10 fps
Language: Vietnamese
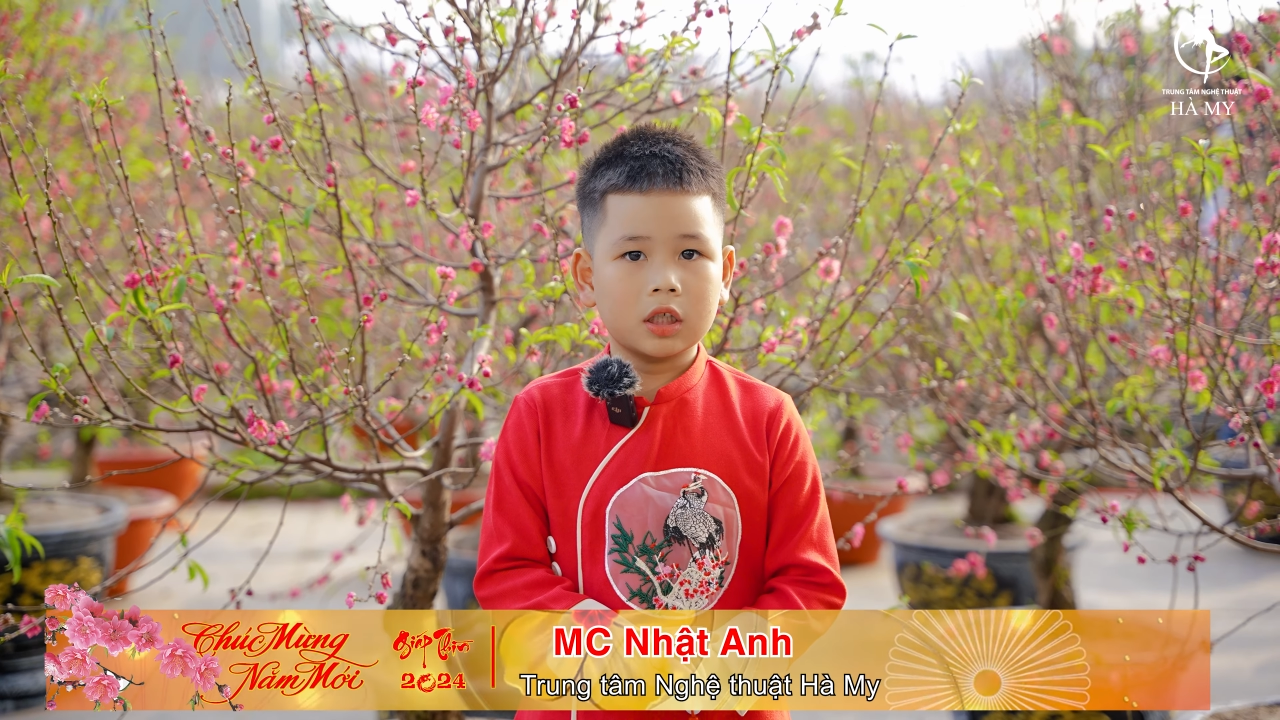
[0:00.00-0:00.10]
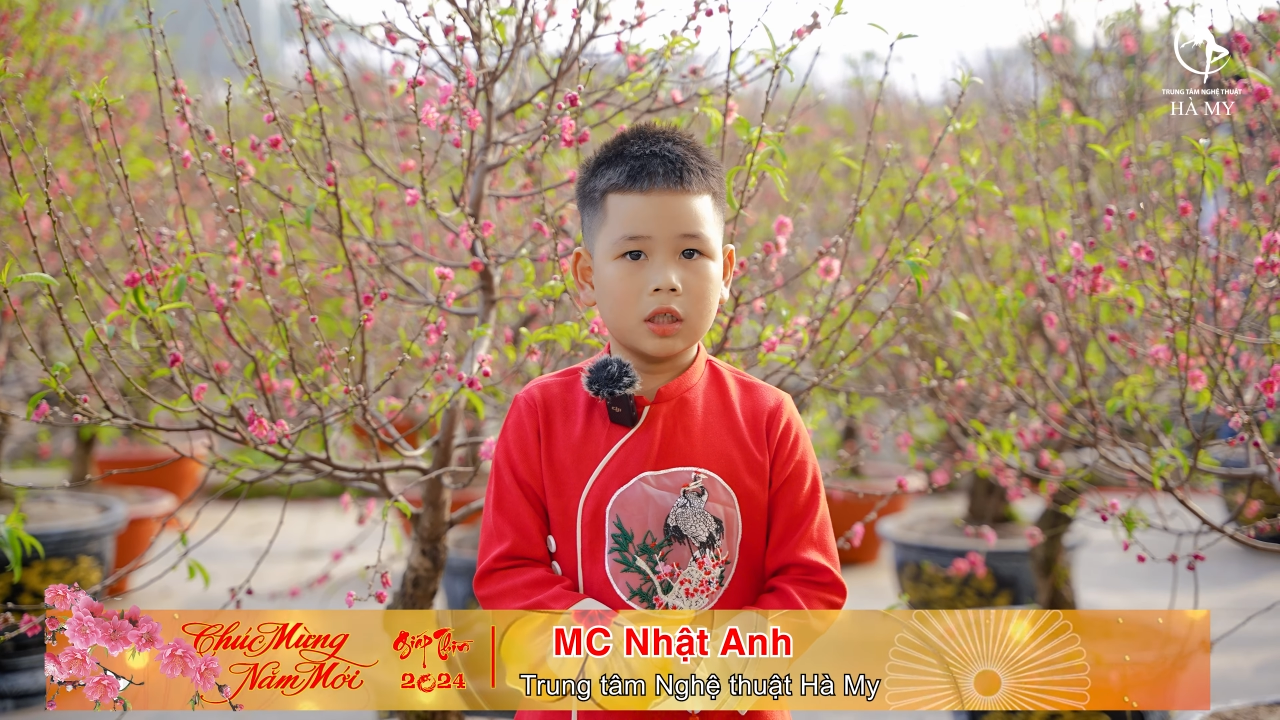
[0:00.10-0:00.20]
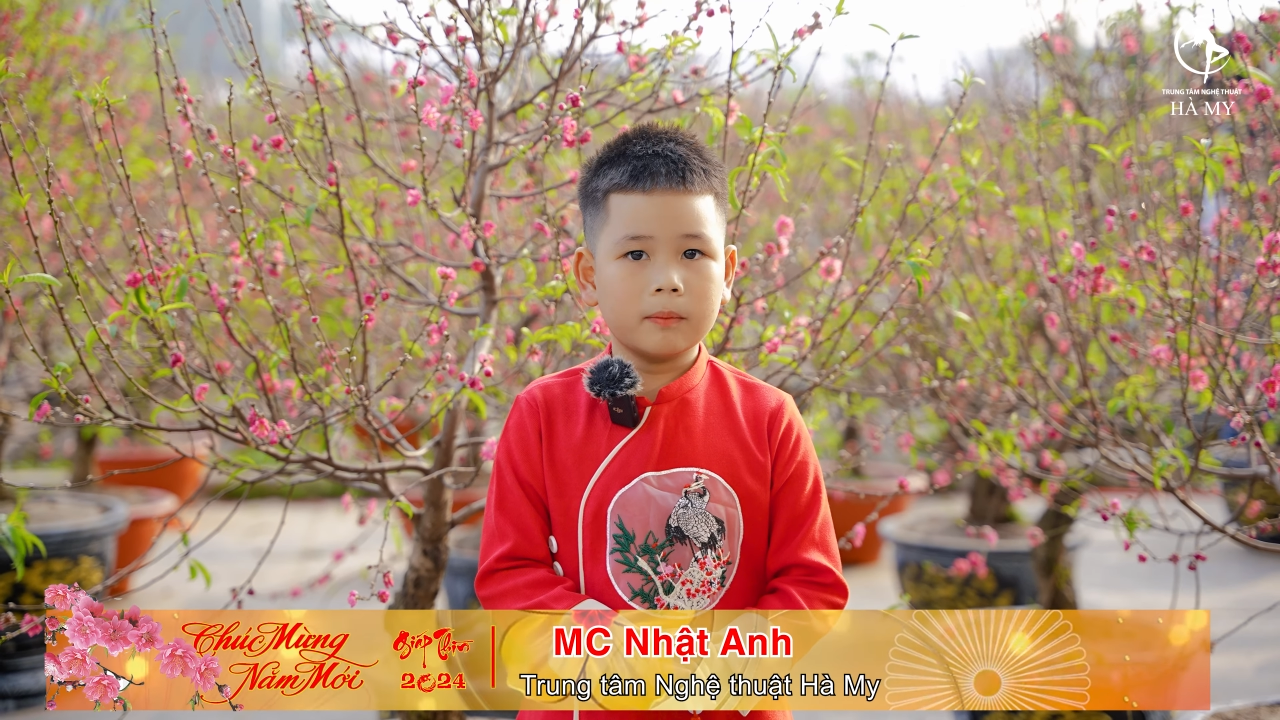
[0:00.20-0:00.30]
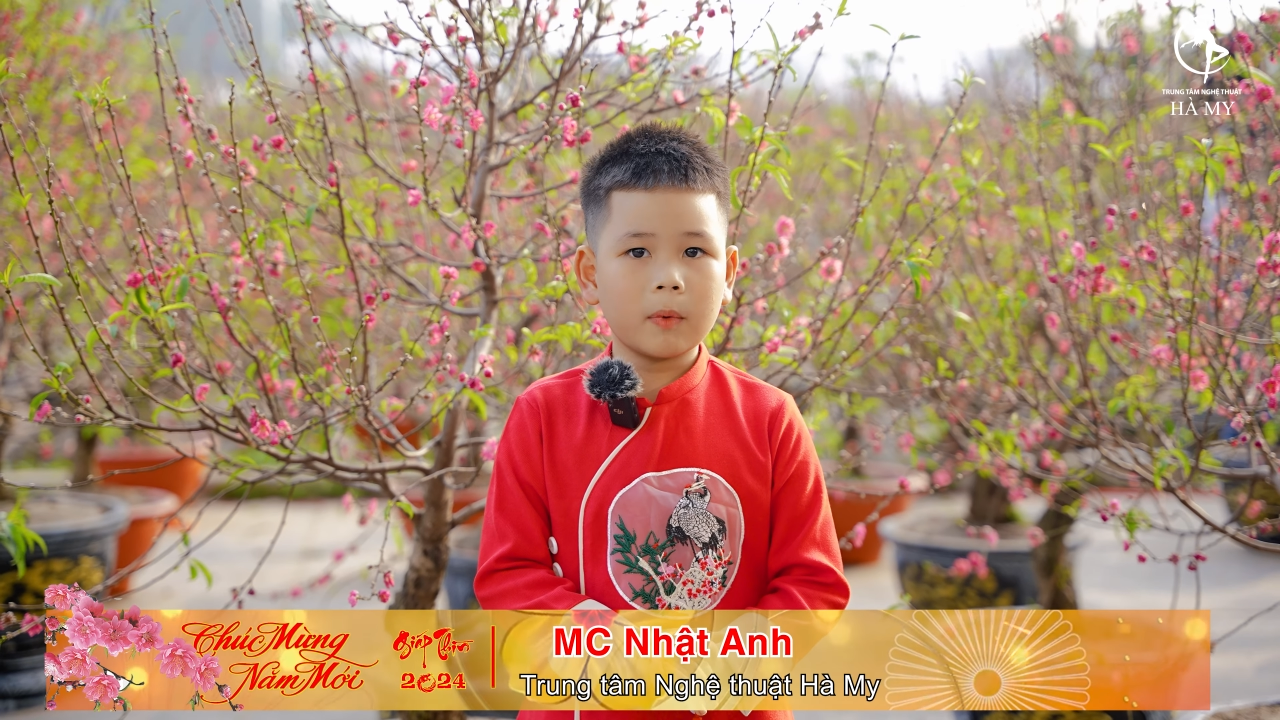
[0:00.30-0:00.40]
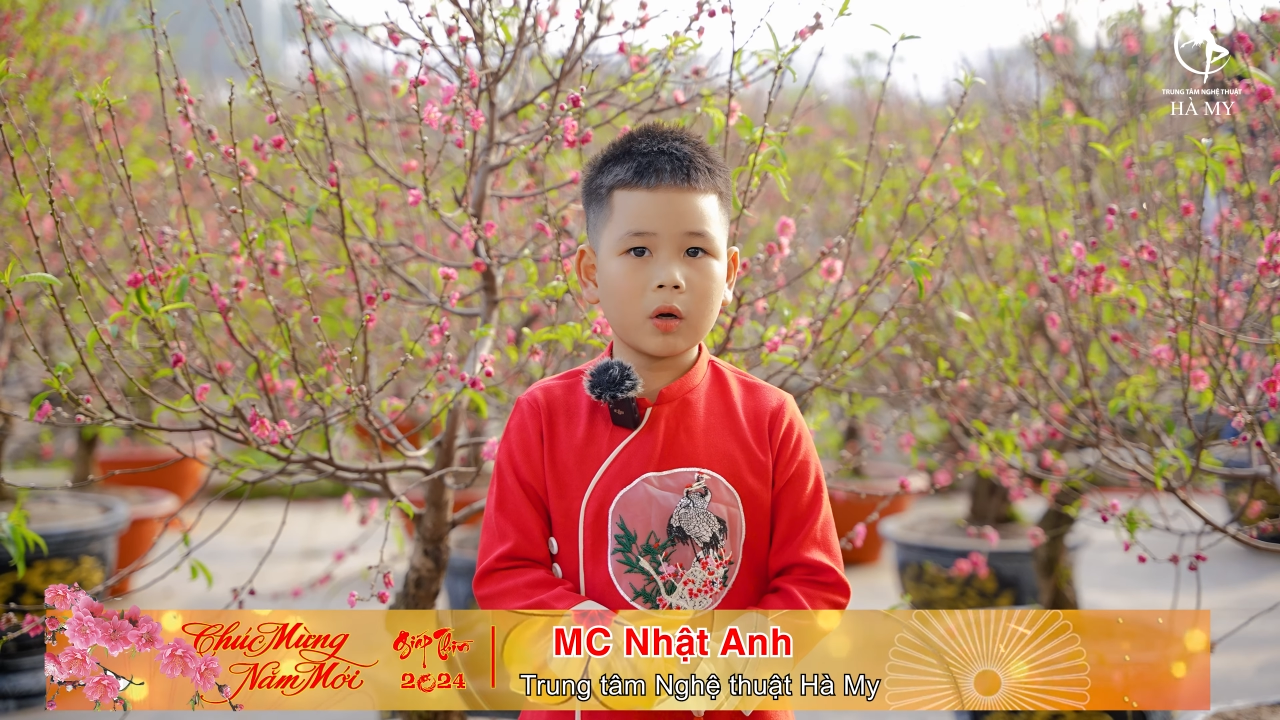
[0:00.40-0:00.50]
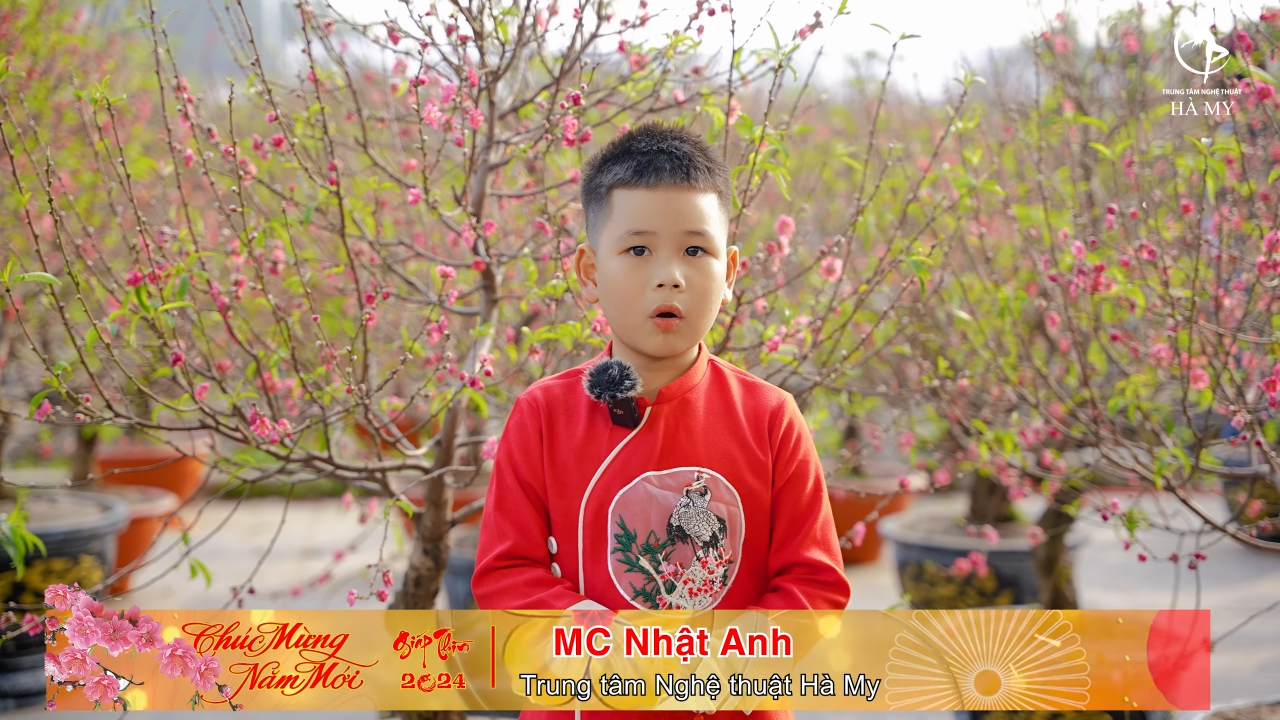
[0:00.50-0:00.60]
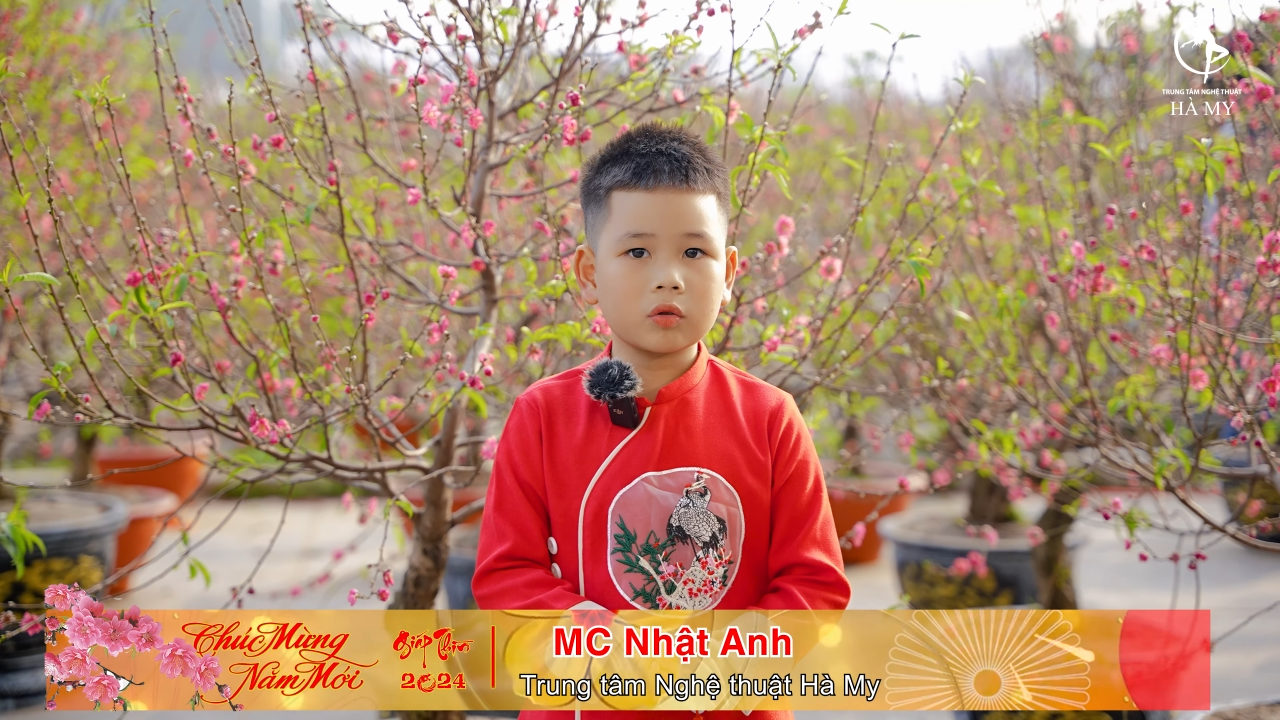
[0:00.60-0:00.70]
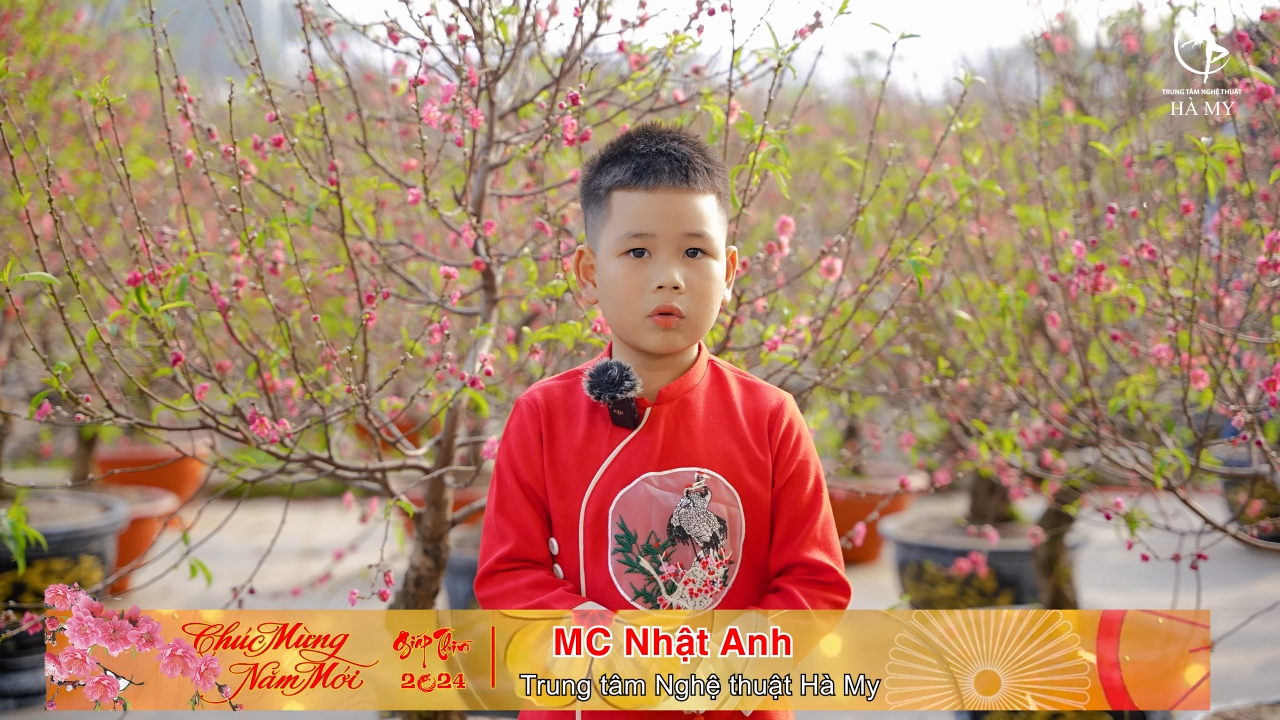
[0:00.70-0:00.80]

Cứ mỗi độ